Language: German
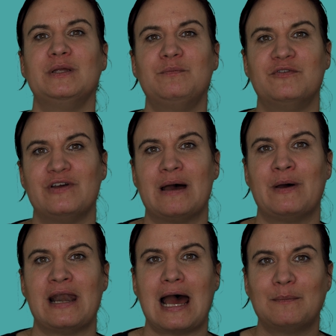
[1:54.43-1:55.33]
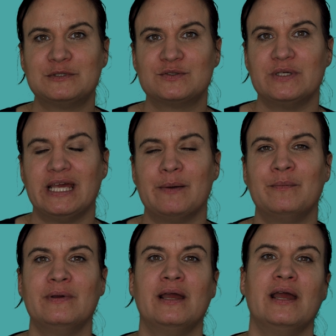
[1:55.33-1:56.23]
Mitbewerbern
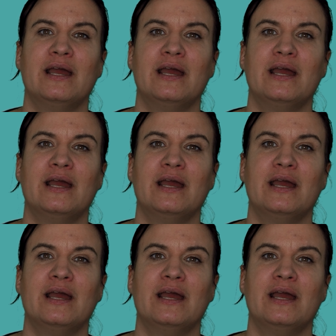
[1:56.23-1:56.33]
abzuheben,